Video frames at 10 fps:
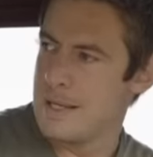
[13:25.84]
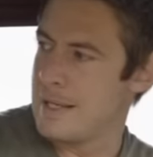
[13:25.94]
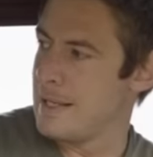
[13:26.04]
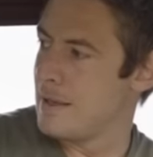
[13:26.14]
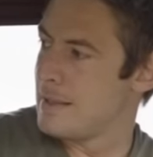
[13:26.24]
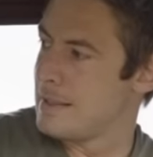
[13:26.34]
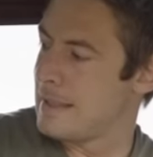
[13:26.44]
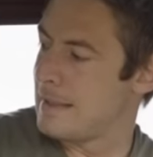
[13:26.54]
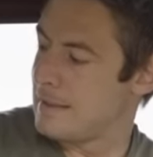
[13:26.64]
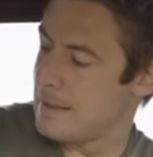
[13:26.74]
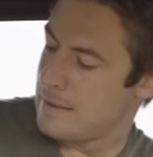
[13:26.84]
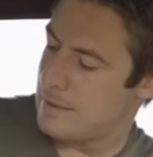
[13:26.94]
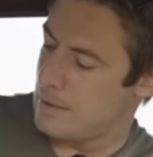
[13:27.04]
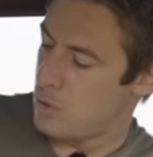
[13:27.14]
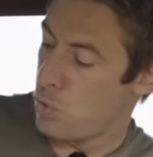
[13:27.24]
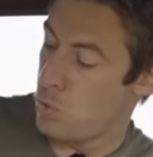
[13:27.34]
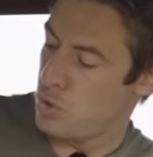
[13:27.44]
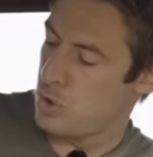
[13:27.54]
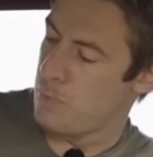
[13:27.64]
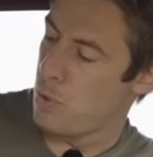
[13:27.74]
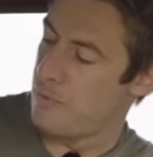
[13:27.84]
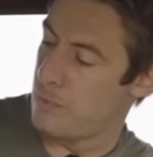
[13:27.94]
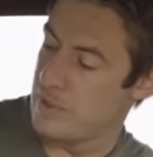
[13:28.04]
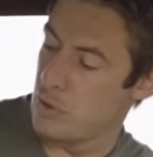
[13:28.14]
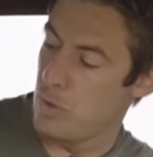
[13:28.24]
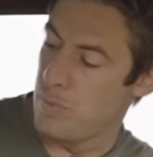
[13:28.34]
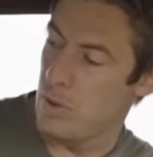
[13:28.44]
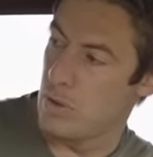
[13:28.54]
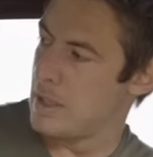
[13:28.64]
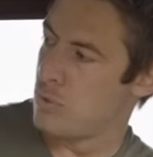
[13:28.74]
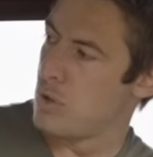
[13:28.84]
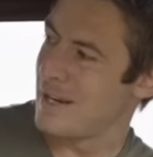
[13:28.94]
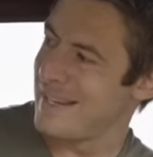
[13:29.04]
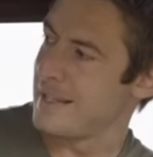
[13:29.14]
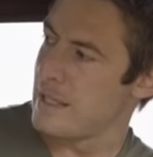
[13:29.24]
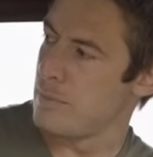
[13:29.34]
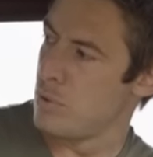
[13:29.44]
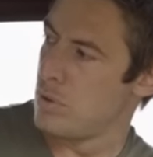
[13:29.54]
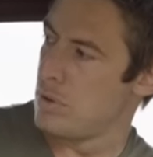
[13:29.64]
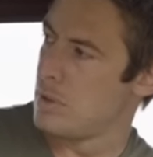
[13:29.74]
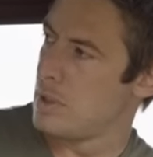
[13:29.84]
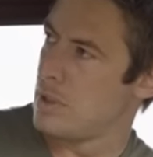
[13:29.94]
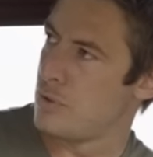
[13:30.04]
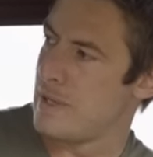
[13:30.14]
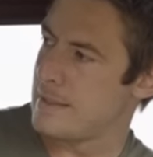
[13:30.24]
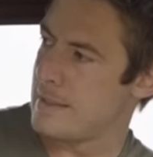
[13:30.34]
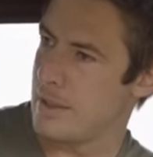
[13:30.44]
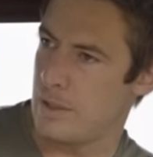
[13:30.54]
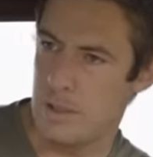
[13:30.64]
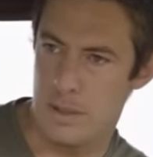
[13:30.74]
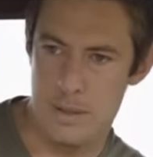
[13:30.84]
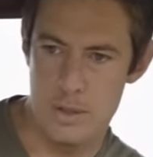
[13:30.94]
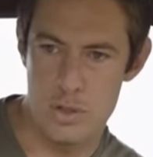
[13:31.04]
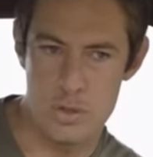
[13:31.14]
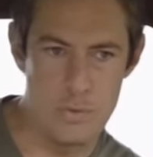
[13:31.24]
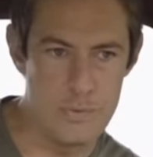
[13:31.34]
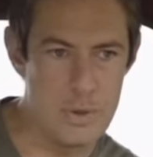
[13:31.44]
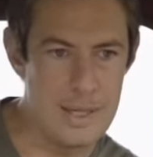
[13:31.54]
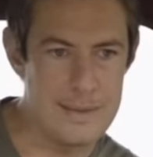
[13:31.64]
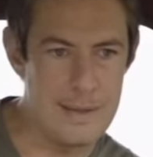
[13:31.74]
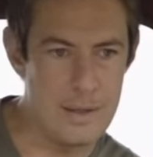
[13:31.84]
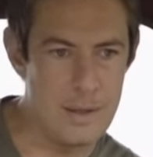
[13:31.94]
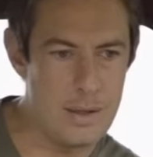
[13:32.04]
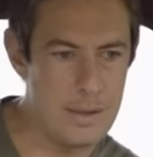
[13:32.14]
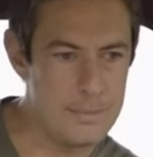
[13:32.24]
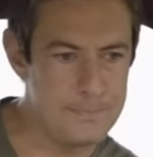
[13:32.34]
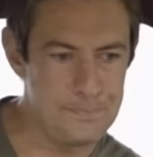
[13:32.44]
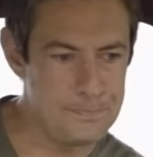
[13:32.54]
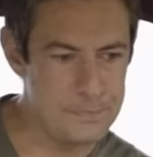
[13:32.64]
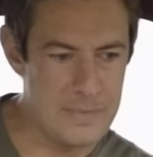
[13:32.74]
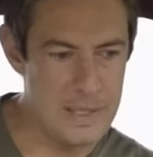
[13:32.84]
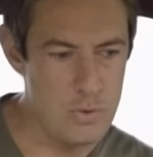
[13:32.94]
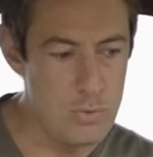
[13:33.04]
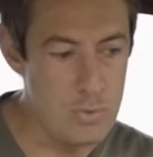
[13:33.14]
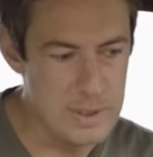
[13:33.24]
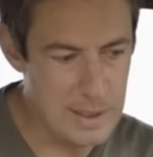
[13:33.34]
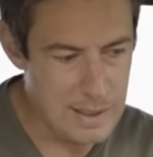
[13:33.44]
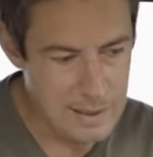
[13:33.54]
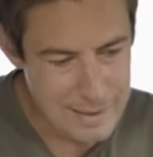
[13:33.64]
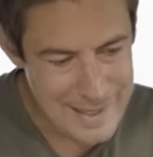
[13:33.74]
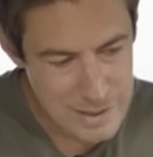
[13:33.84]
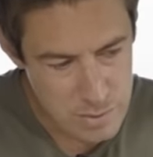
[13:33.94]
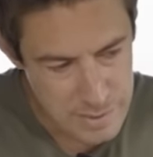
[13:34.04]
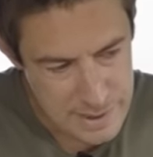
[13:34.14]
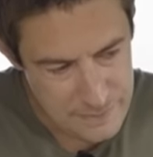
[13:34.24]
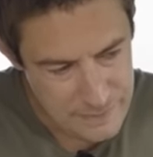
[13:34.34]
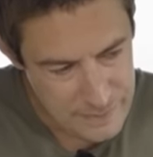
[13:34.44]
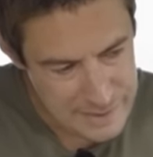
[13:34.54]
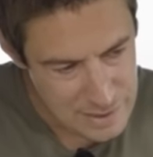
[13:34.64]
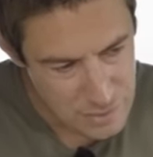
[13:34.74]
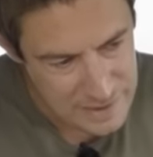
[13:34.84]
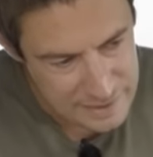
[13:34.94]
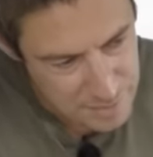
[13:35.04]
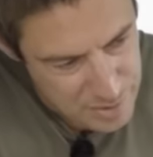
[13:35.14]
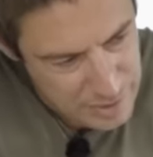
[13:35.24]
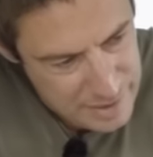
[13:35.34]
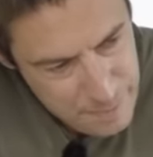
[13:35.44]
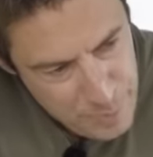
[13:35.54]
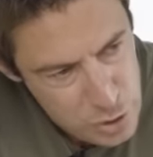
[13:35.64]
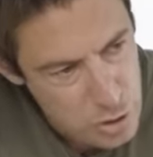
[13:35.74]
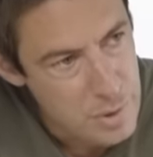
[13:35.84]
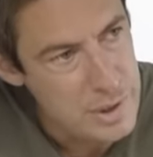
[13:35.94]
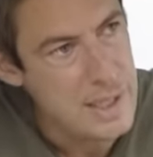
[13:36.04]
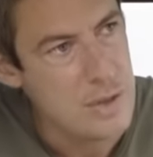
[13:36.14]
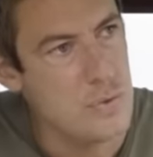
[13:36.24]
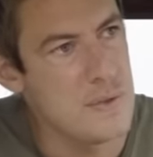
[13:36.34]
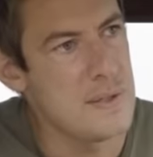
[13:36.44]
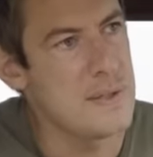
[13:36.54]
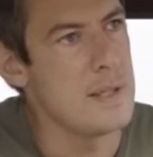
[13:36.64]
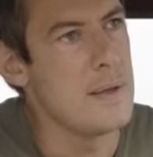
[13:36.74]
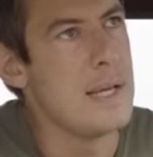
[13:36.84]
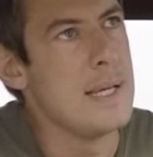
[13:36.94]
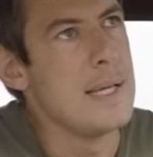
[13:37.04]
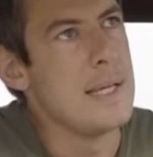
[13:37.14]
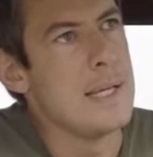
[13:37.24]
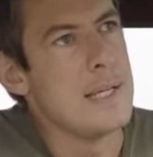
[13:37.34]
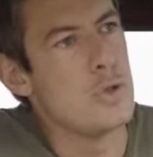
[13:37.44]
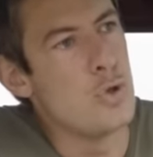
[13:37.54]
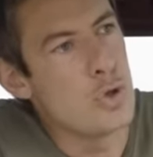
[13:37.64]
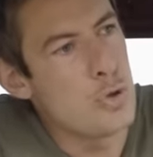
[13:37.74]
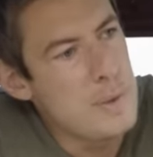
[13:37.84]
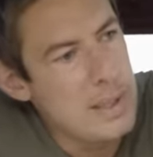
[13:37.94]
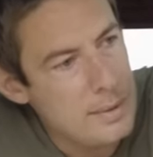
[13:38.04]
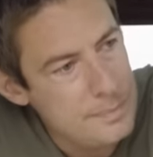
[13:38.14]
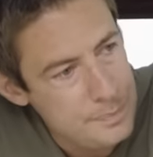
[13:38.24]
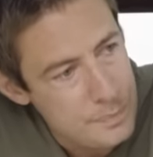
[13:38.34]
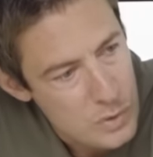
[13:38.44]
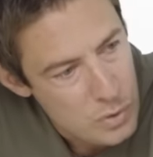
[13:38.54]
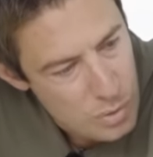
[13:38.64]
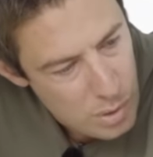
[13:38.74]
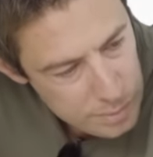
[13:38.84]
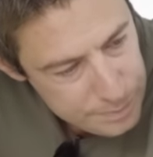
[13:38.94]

et euh, cette teinte rouge profond qui reprend la couleur cricket ball de l'extérieur je trouve que l'intérieur est ultra exclusif. Ça lui va très bien. On a des poches aumônières juste ici. Du cuir sur